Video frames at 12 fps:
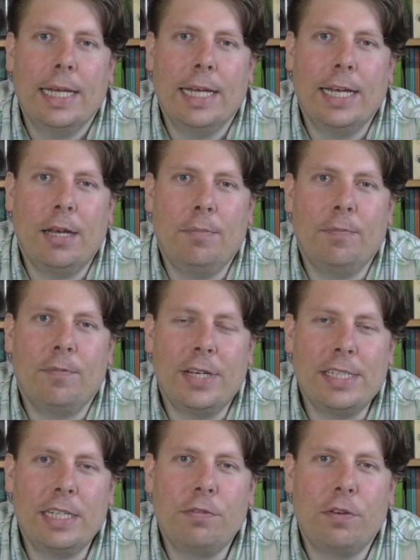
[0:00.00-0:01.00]
Ähm,
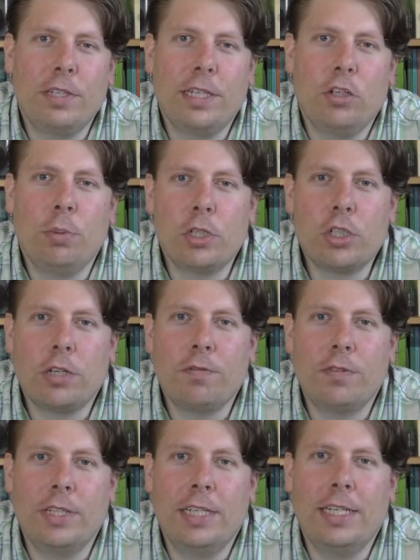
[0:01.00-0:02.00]
was ich von den
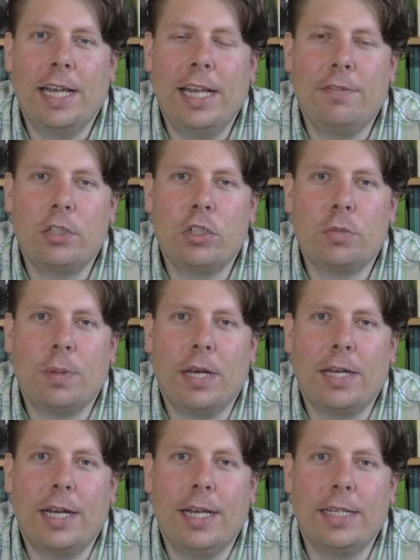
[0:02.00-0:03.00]
Überschriften in der elfischen
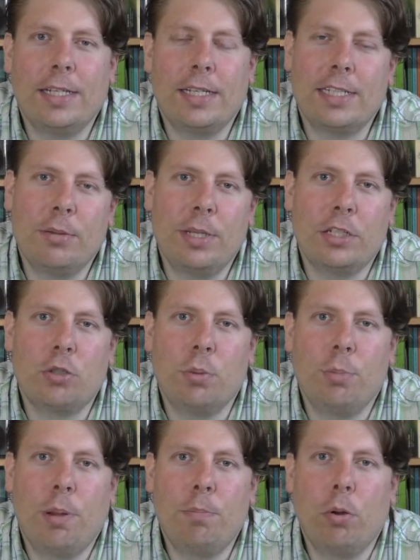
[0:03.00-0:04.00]
Sprache halte, das habe ich ja schon
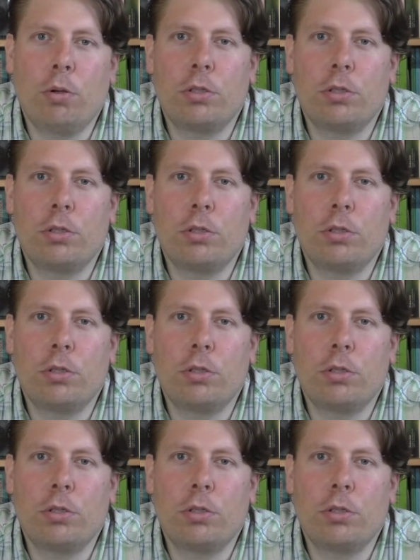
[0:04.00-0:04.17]
in meinem Blog